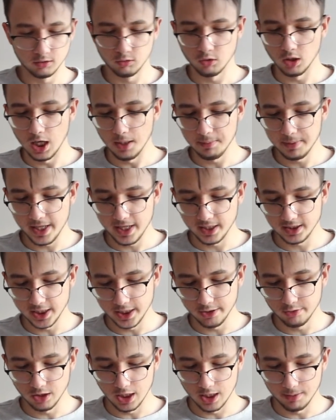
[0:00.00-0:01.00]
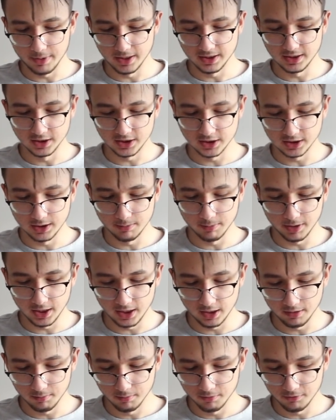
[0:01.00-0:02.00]
Kurabiye. Şey kurabiyesi. İçinde
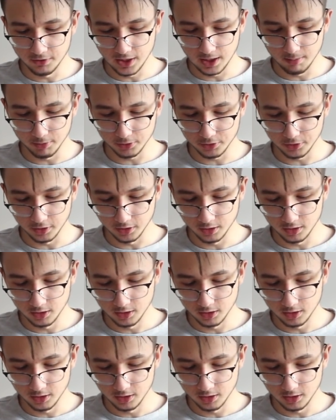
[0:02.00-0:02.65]
bana fal bakıyor.